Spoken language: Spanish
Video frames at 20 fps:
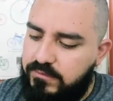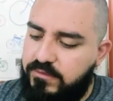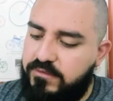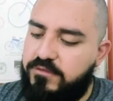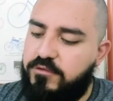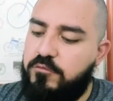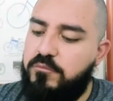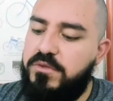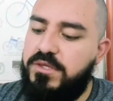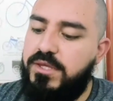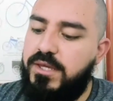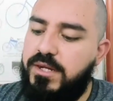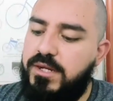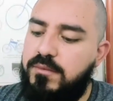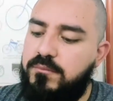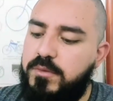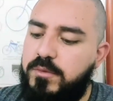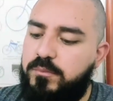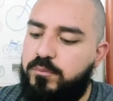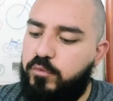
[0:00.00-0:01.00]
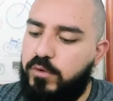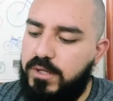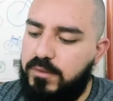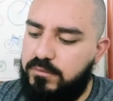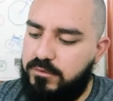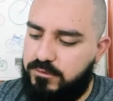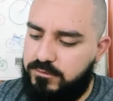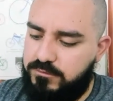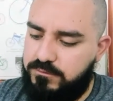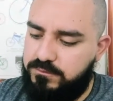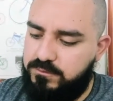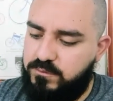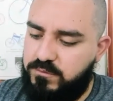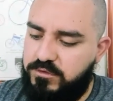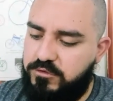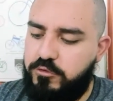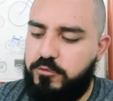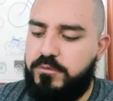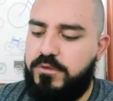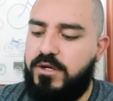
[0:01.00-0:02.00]
Si se humillare mi pueblo,
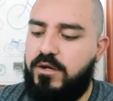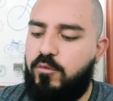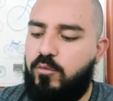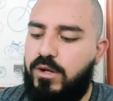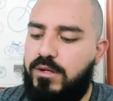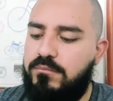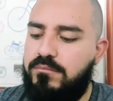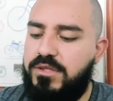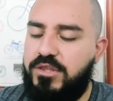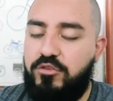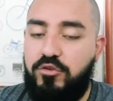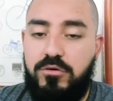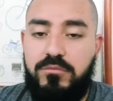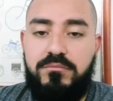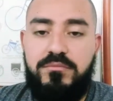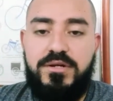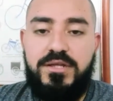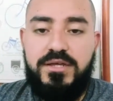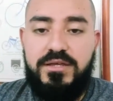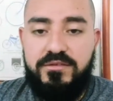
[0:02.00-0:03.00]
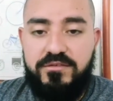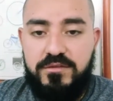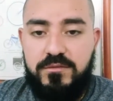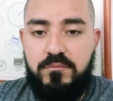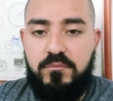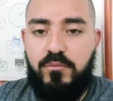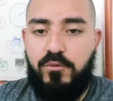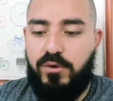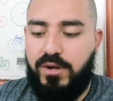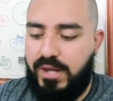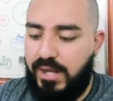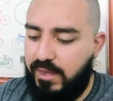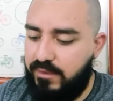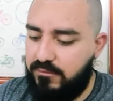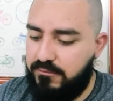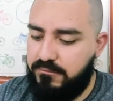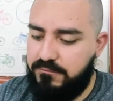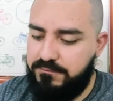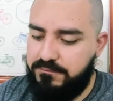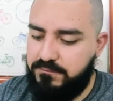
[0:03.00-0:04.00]
sobre el cual mi nombre es
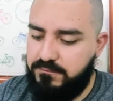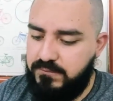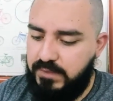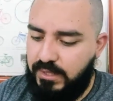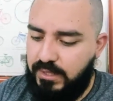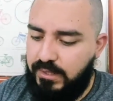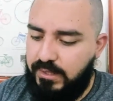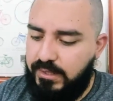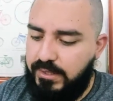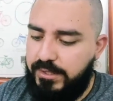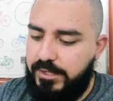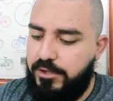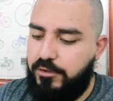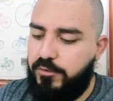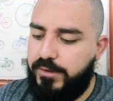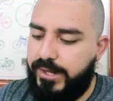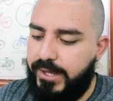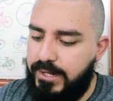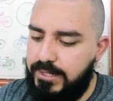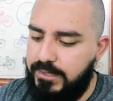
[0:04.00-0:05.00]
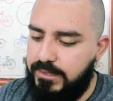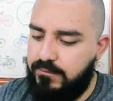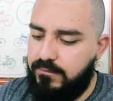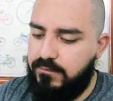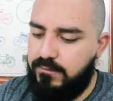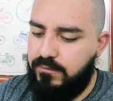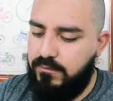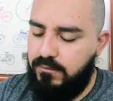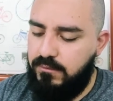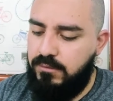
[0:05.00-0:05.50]
invocado, y oraren